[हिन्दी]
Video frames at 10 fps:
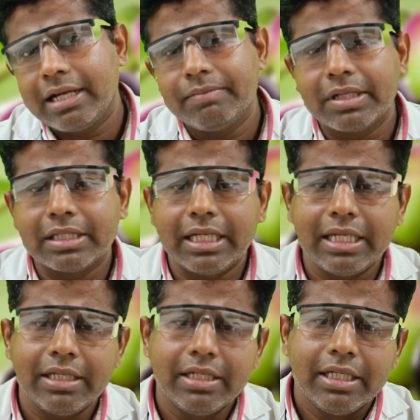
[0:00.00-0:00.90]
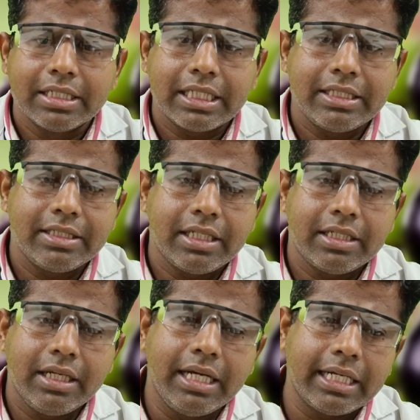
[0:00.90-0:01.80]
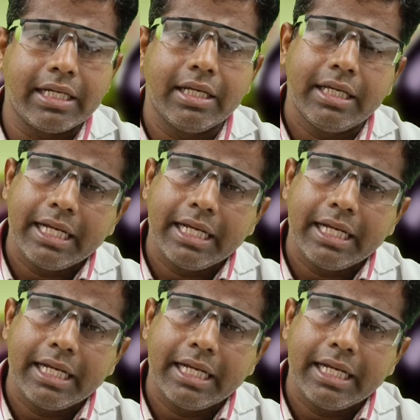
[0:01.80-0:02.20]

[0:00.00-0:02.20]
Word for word: काम करता है साथ ही साथ गट